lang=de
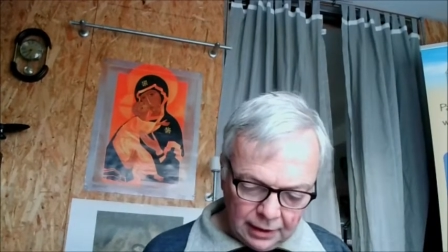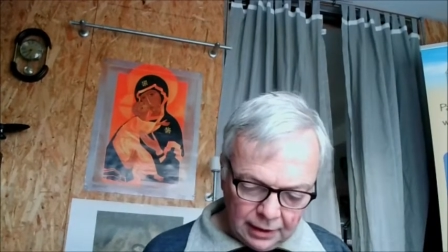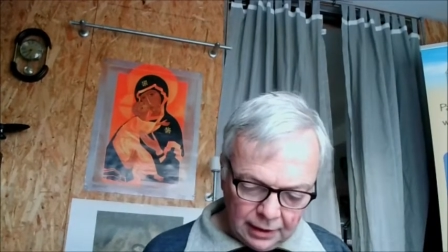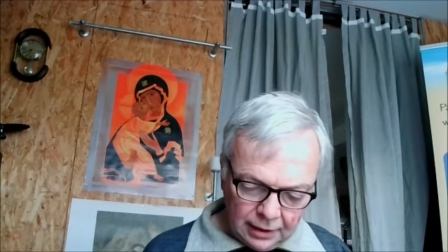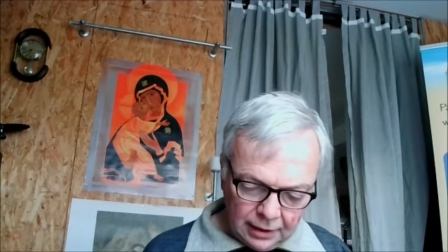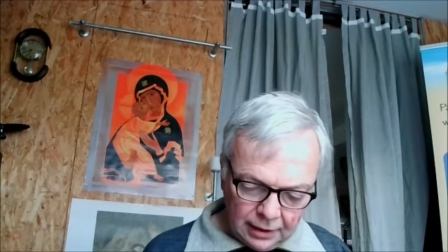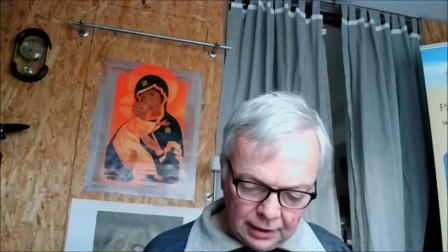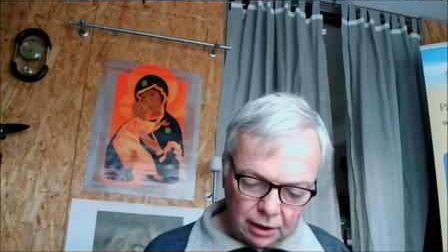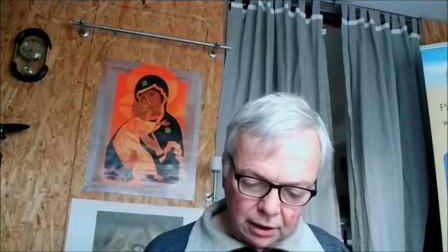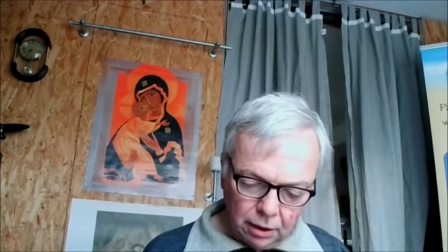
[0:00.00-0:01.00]

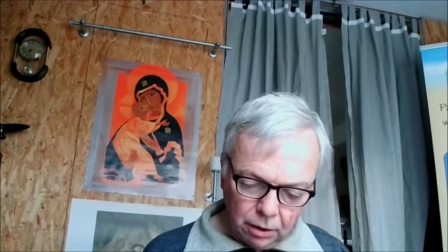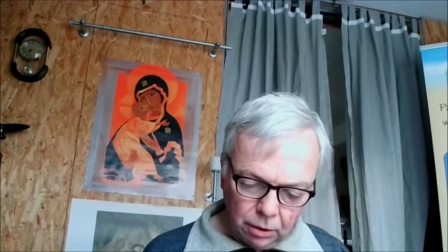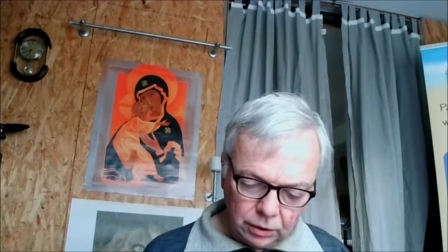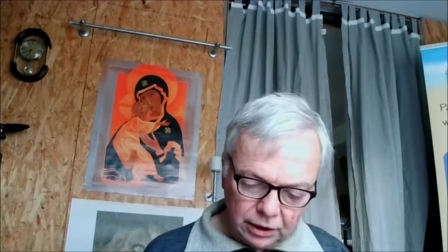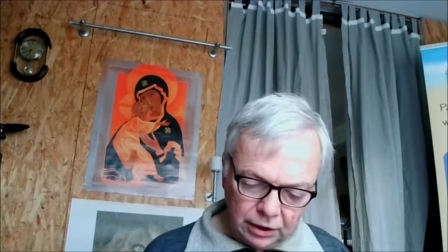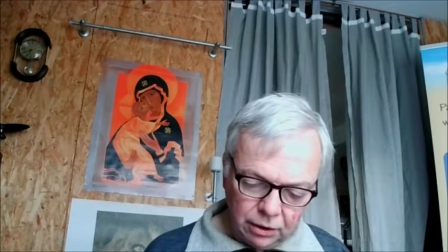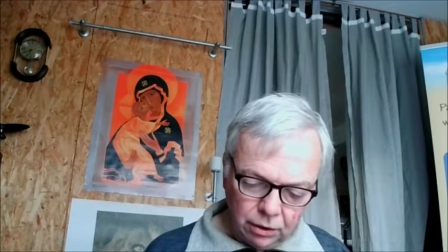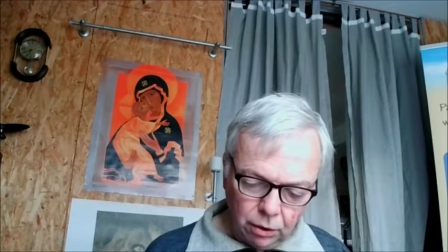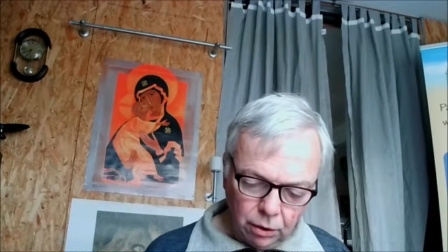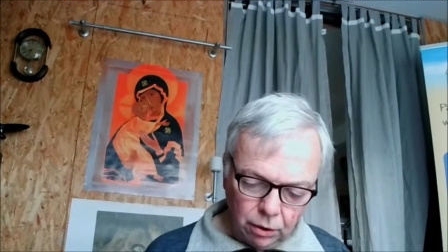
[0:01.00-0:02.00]
Vertraut den
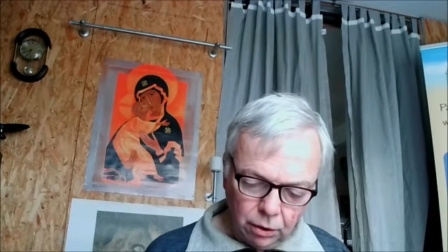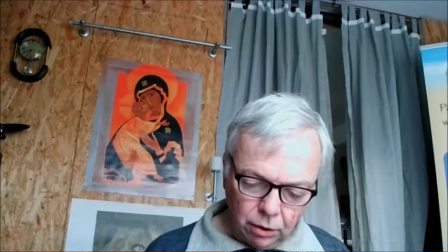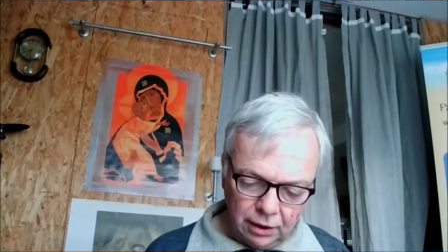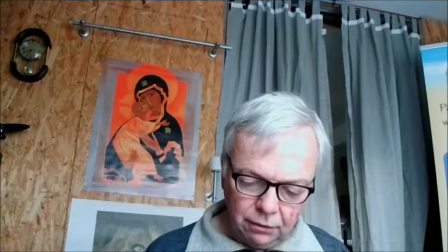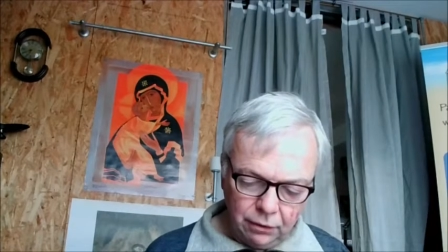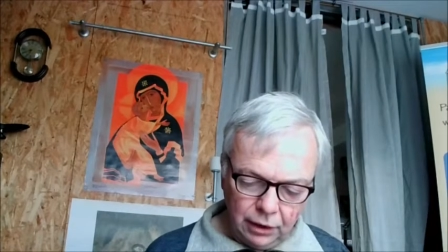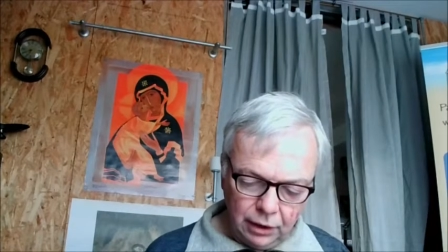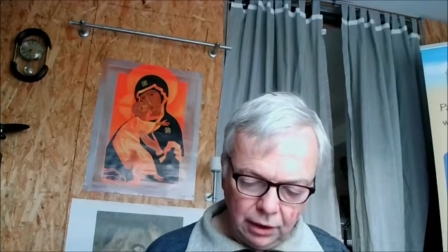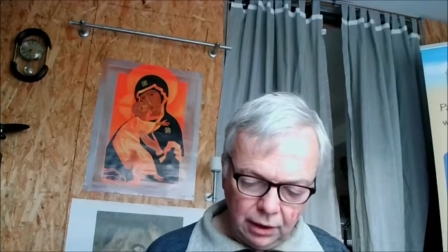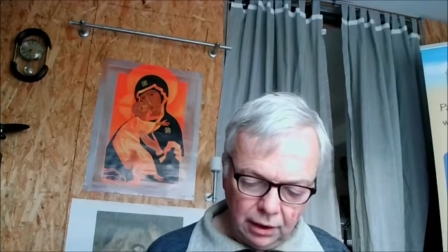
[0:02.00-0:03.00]
neuen
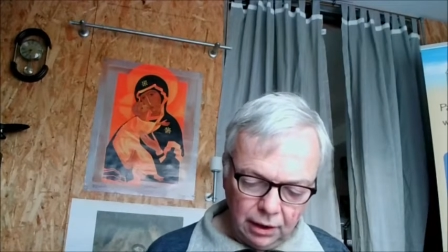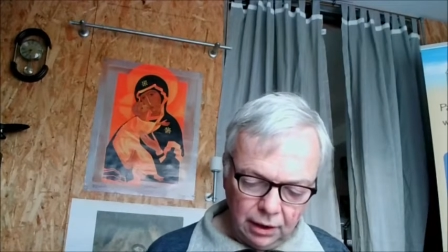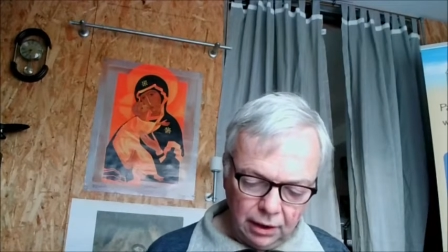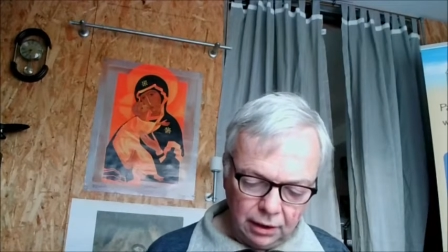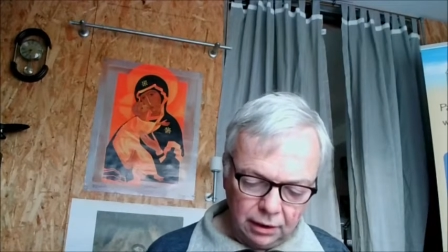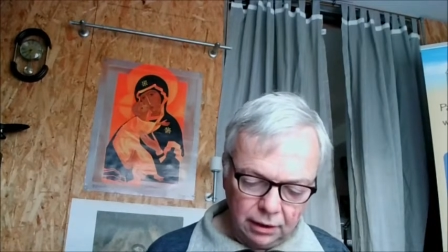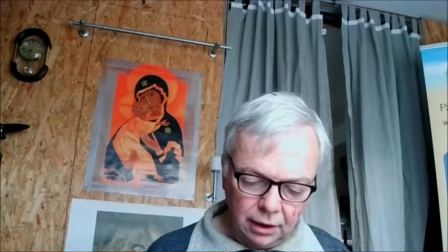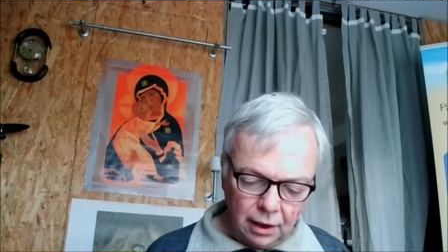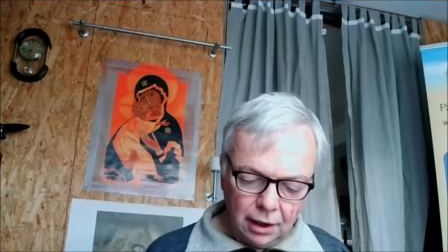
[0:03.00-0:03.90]
Wegen,